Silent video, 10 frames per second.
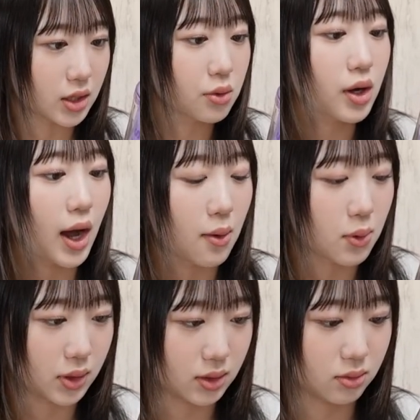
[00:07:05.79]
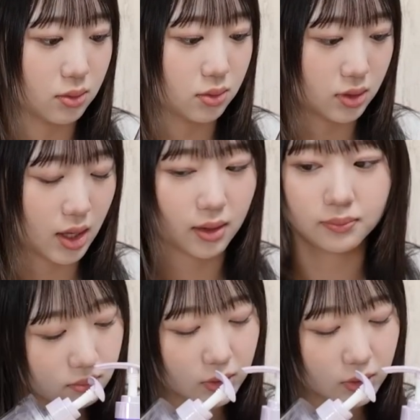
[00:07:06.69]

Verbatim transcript: の香りということで、